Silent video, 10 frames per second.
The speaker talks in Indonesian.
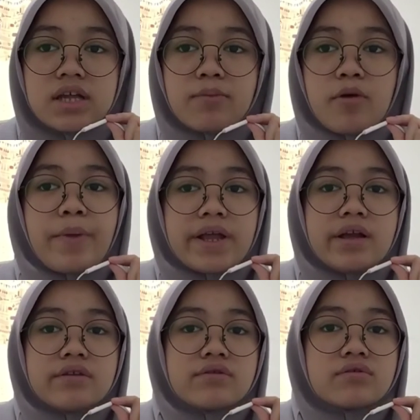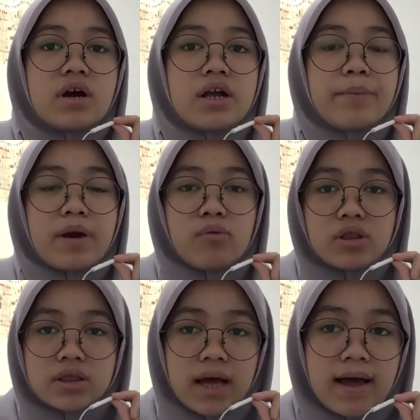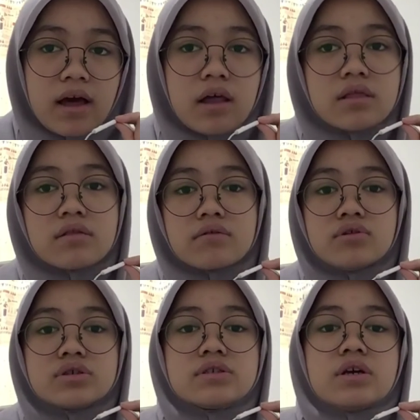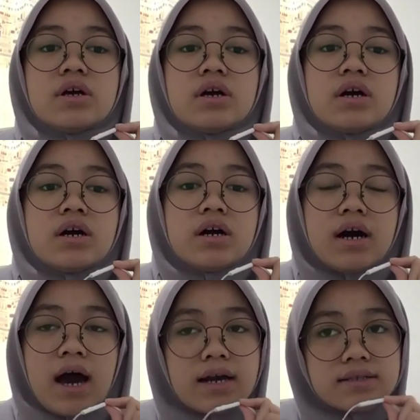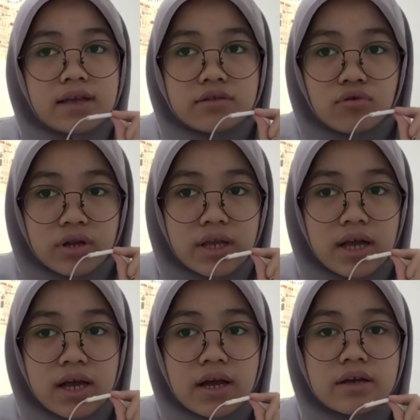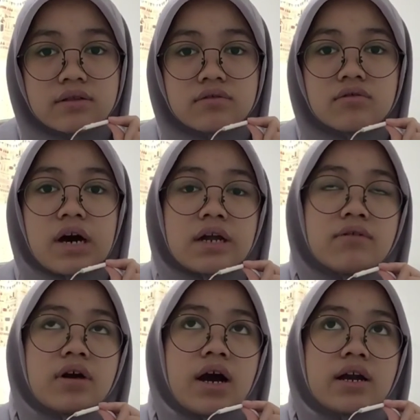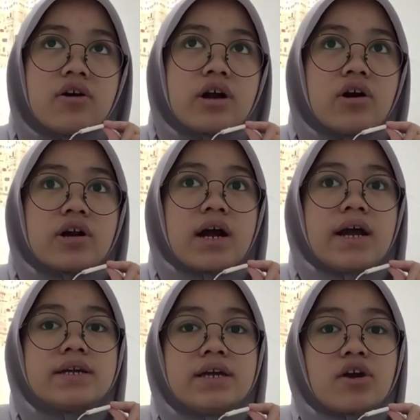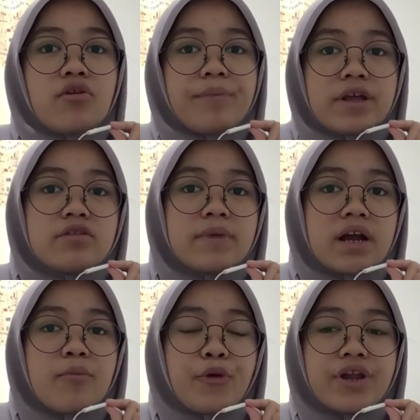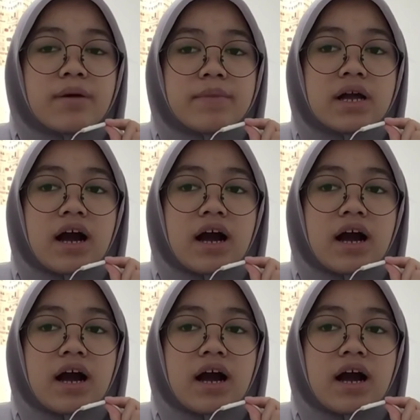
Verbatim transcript: dari Pompeinya itu tuh kayak perabotan, terus uh, arsitekturnya kayak gitu itu karena orang-orang kayak di Eropa itu mereka punya namanya